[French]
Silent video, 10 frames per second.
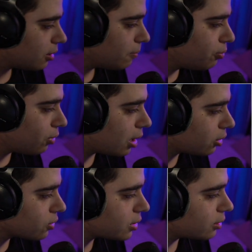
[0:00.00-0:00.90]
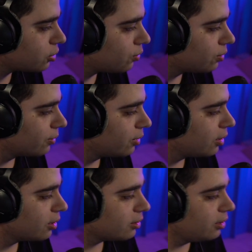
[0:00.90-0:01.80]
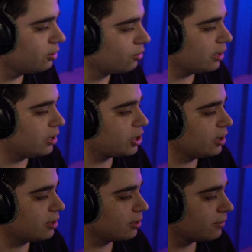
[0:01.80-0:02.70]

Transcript: Pour la transaction, Nino, il cheat.